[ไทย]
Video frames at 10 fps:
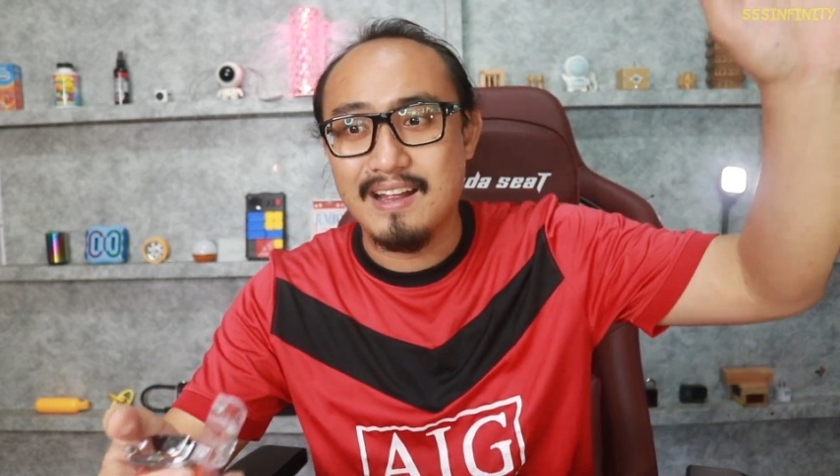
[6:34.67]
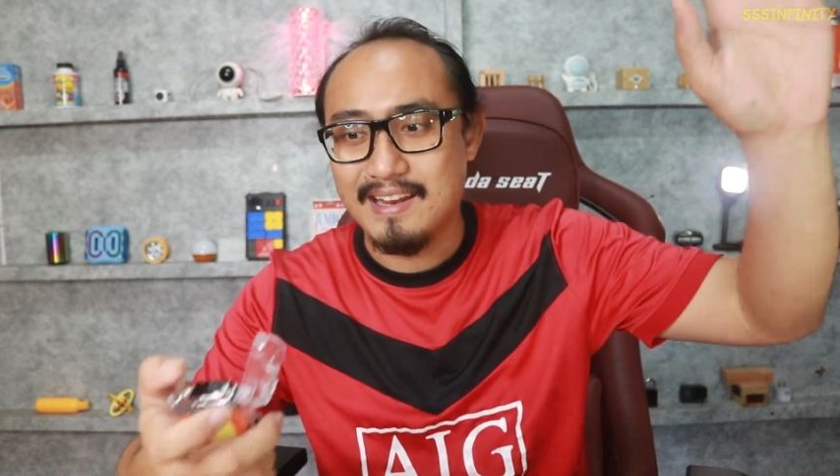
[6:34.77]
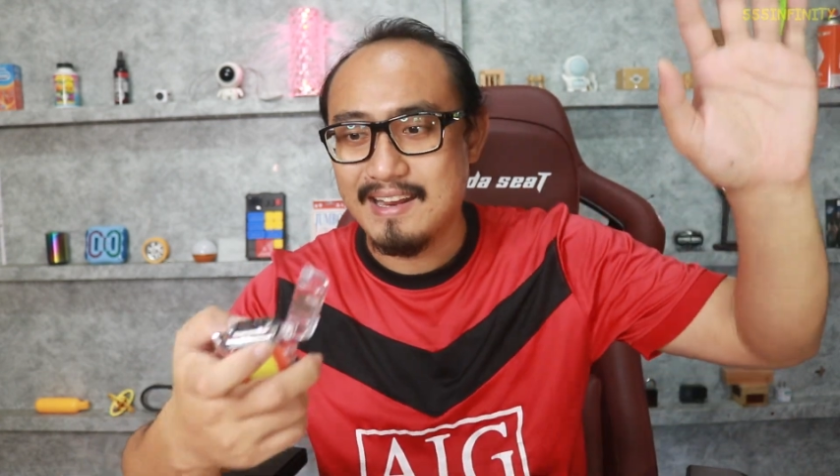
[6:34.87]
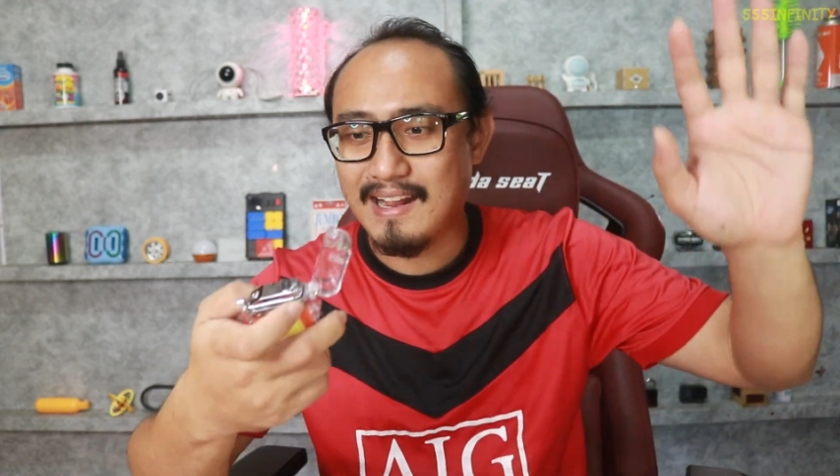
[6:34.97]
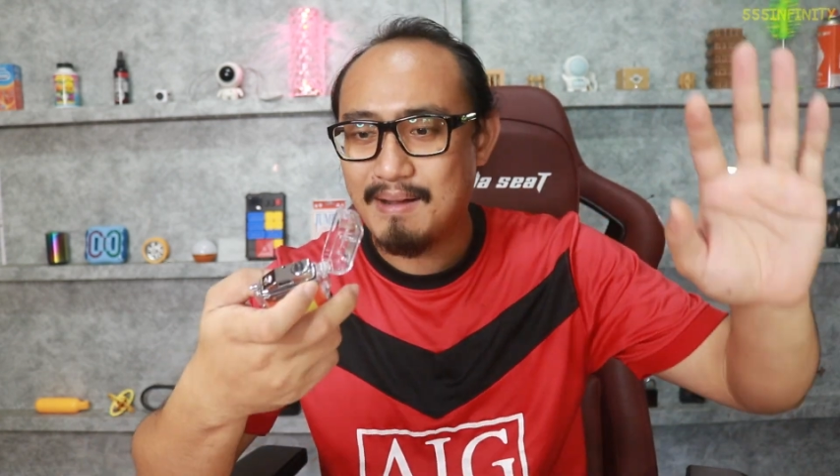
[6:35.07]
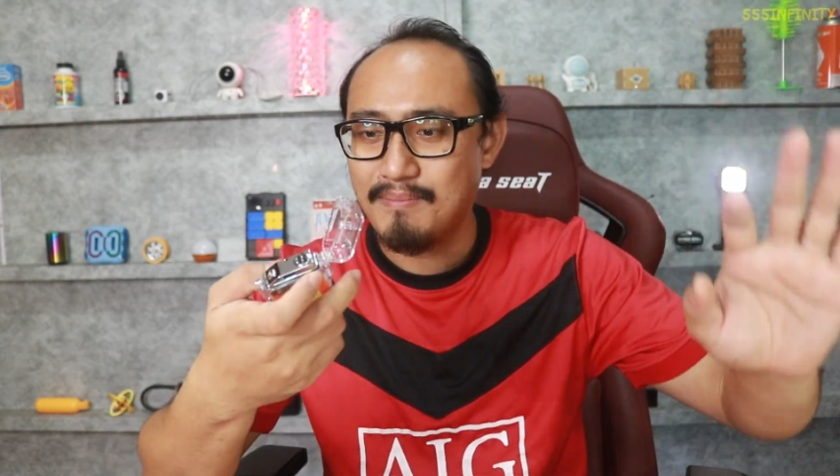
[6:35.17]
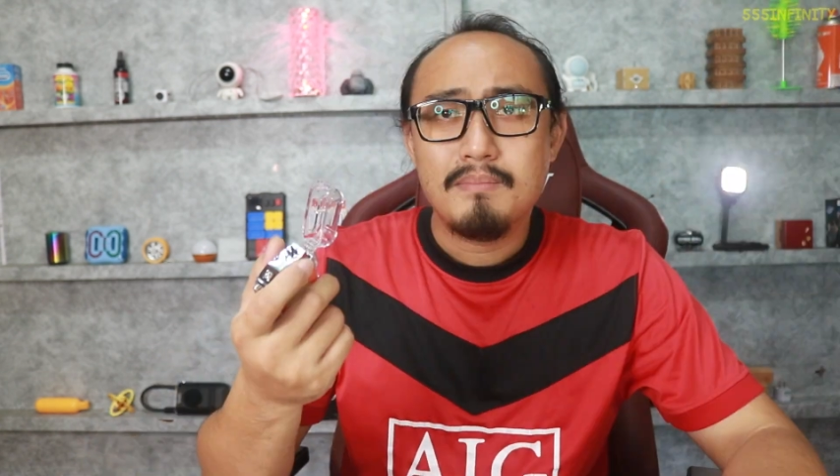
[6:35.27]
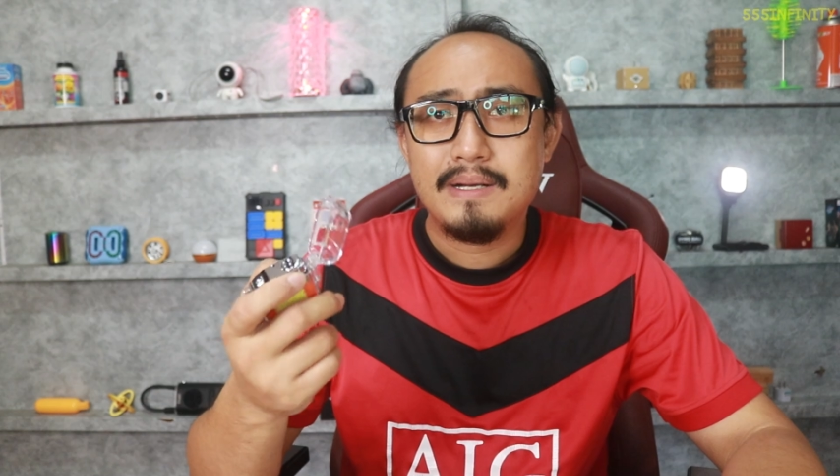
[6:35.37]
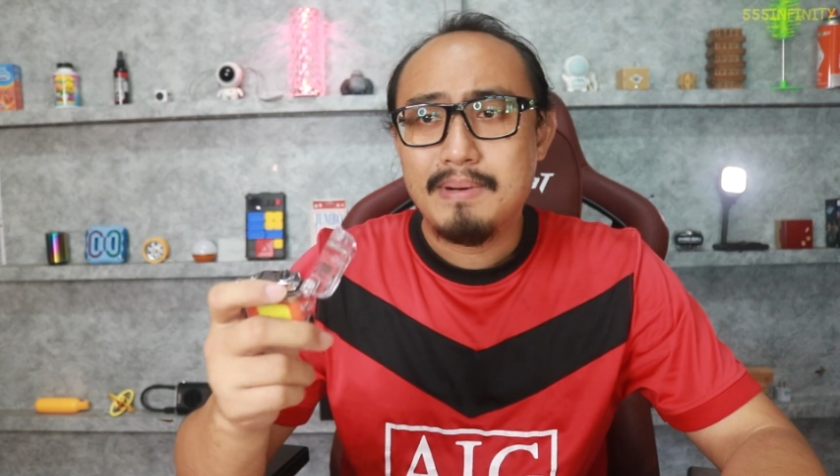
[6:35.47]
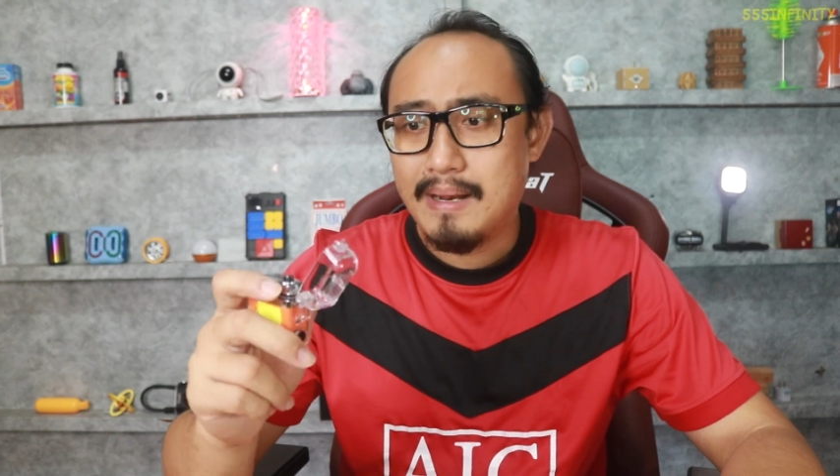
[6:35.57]
ยอย่างนี้นะครับ
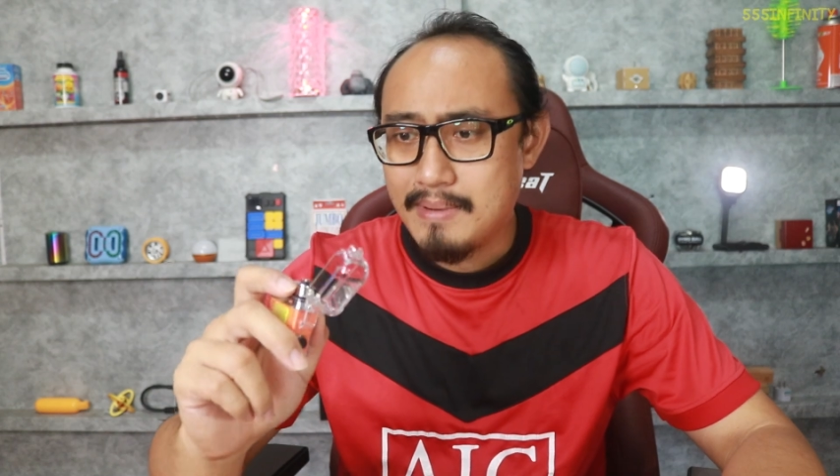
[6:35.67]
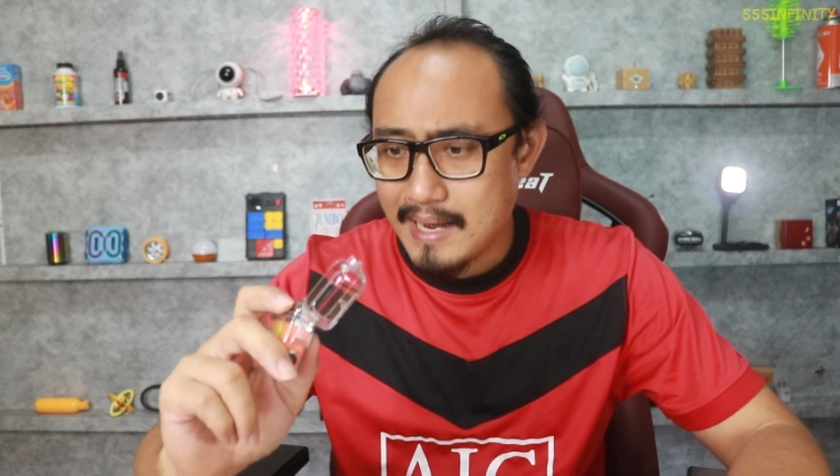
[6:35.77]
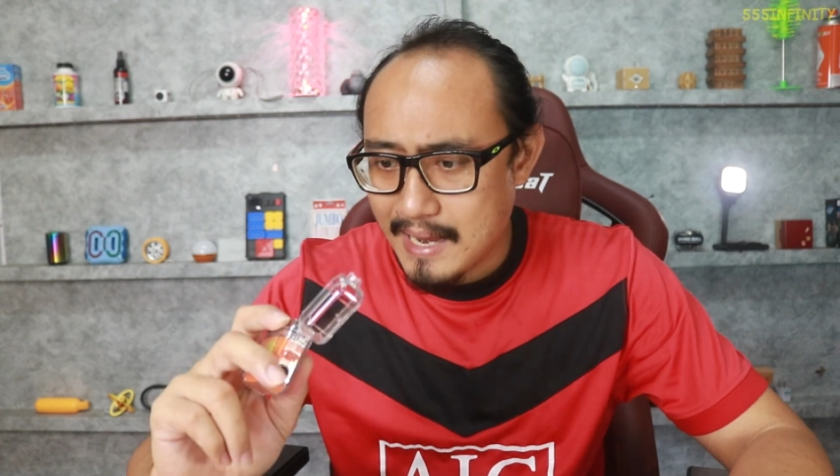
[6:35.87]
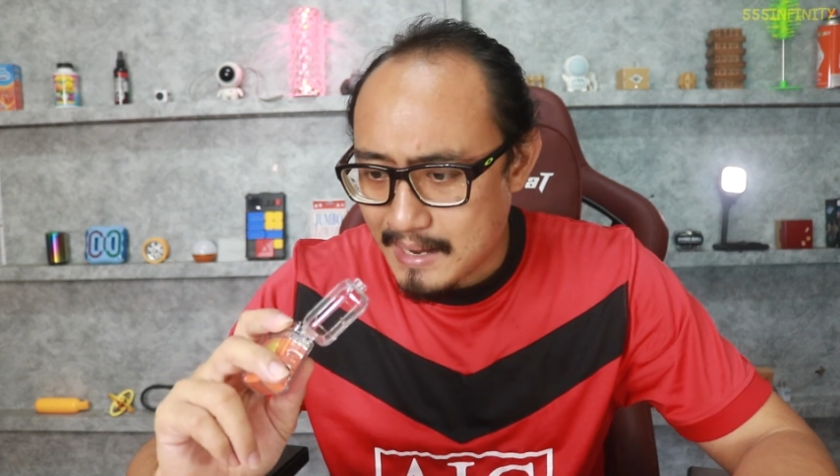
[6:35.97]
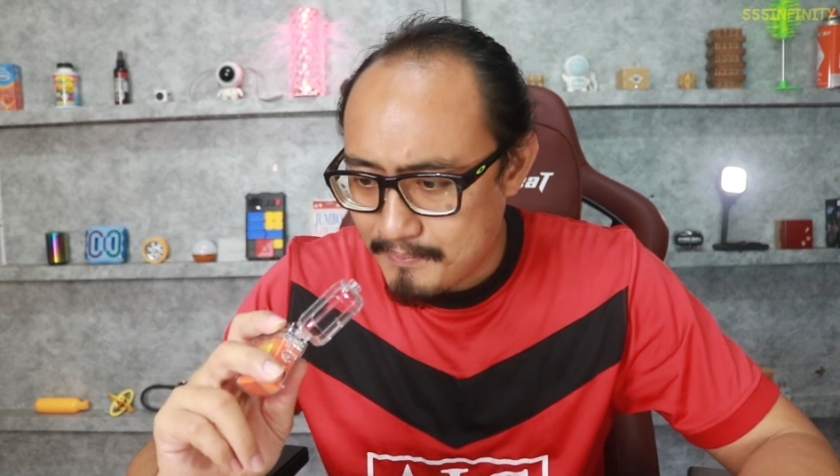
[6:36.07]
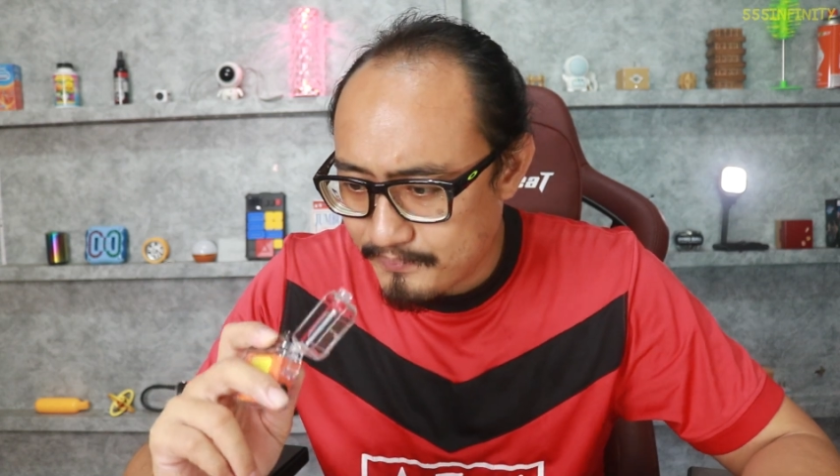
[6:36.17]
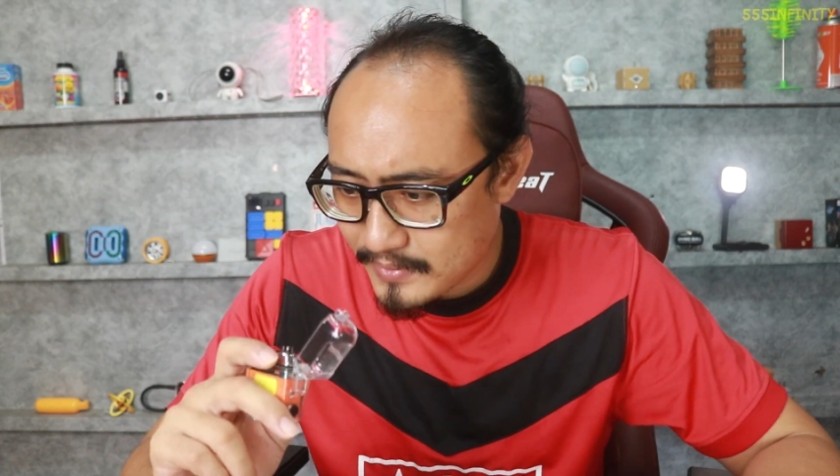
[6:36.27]
มันมันทำได้ไงครับ